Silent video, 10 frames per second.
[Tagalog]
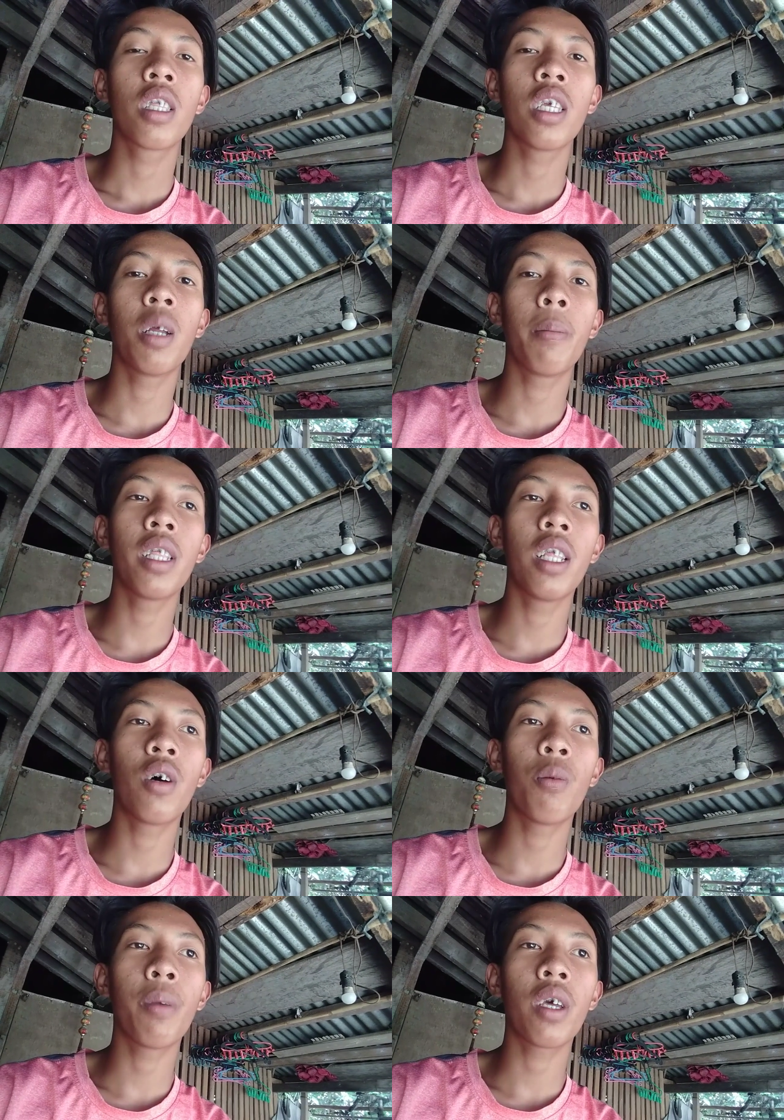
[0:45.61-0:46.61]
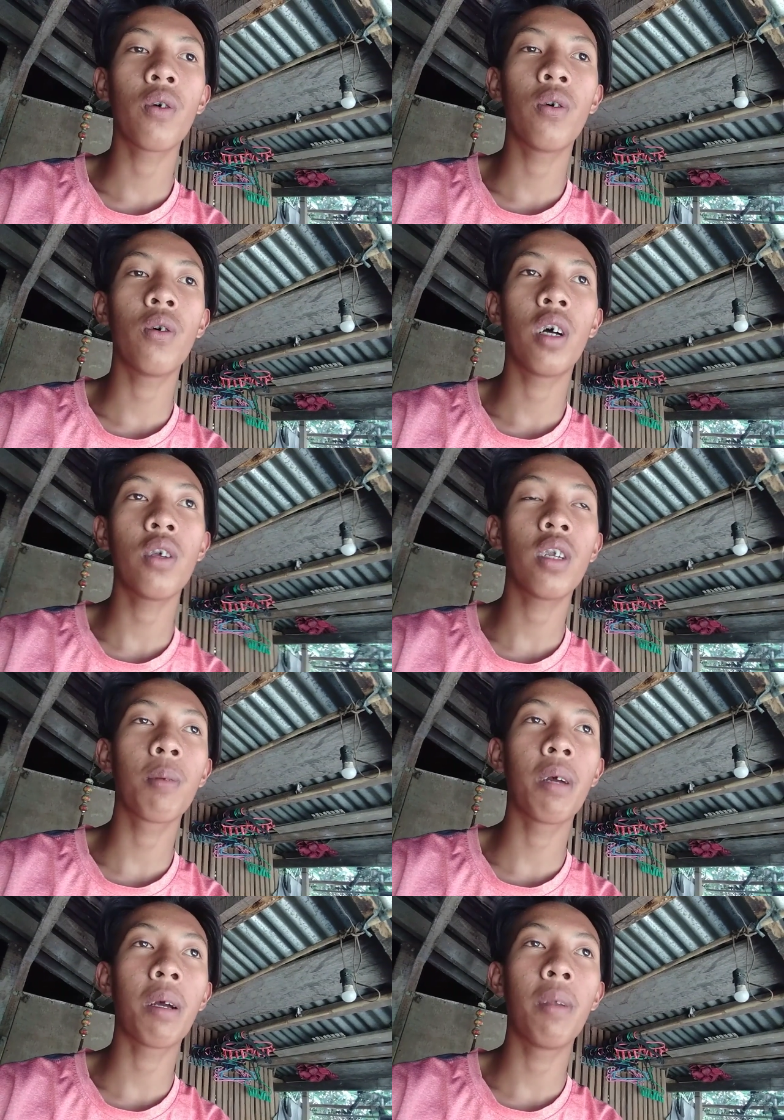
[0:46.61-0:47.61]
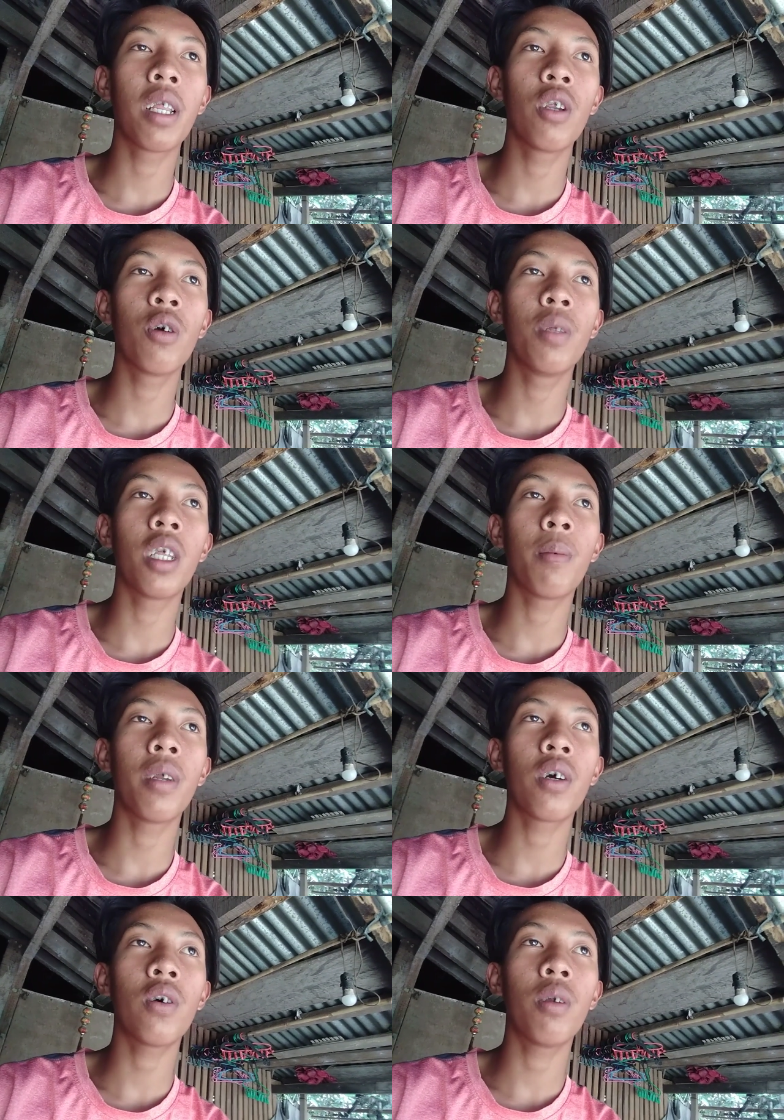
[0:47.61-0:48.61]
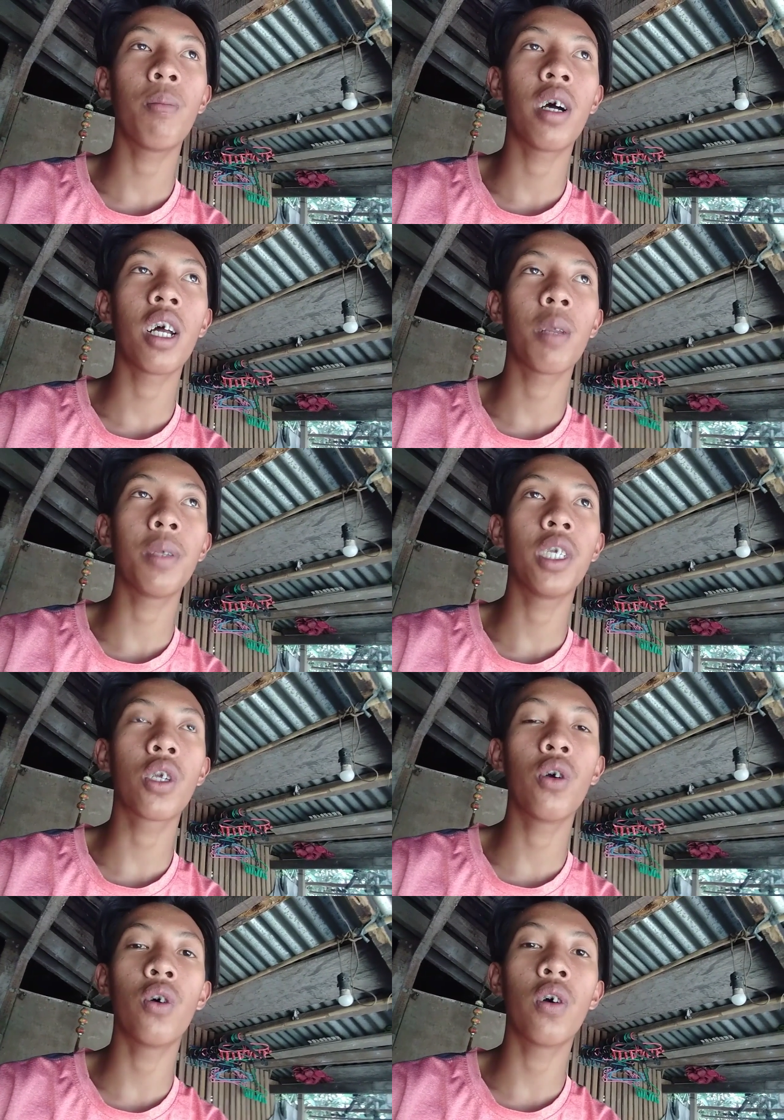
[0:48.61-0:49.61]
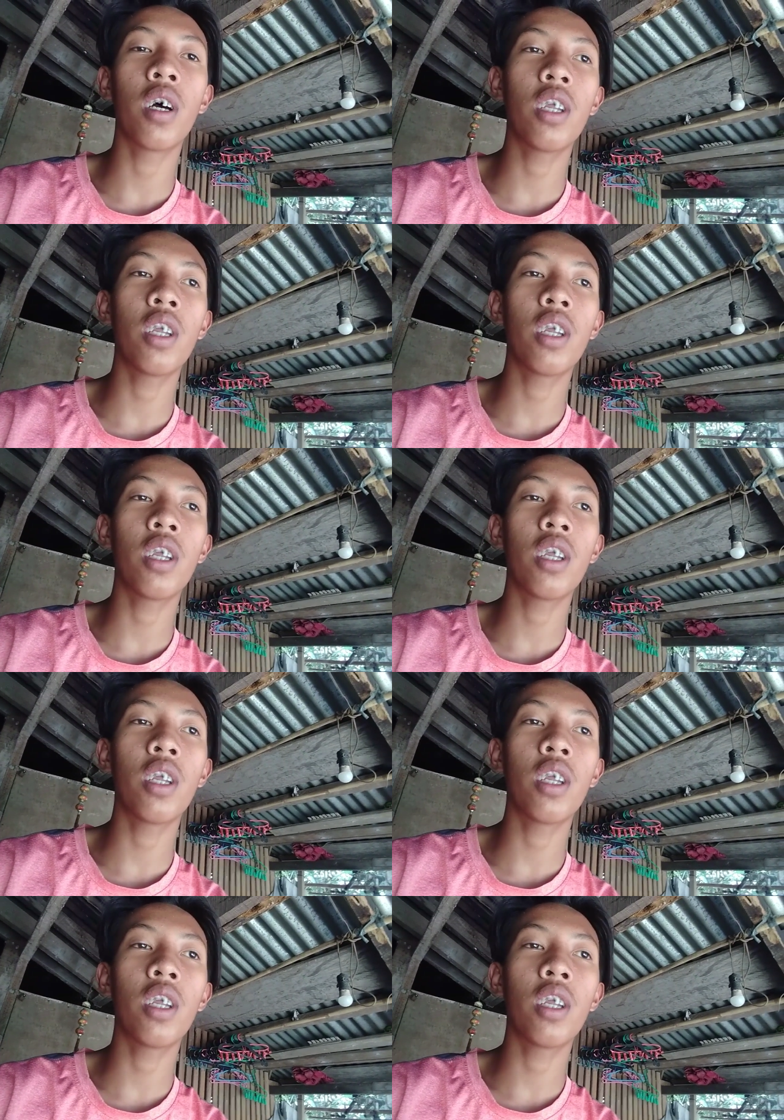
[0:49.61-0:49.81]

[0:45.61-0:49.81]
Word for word: tinamad ako pero ngayon nagbabalik loob na naman ako ng mga kalaptids ko.